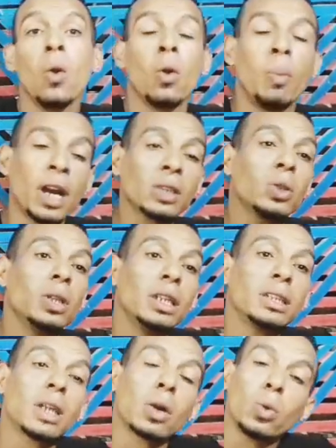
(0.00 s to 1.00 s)
وبرده
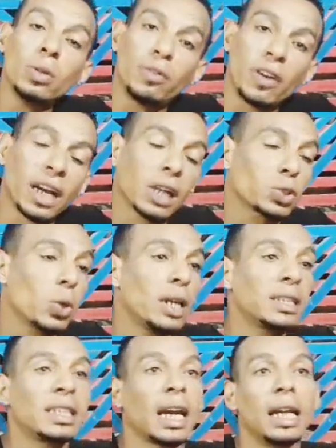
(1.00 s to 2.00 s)
اللي انت تكون فارغ
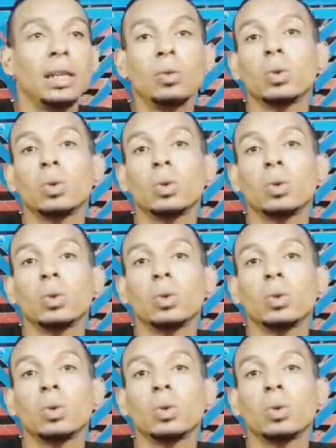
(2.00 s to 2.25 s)
شويه زغاليل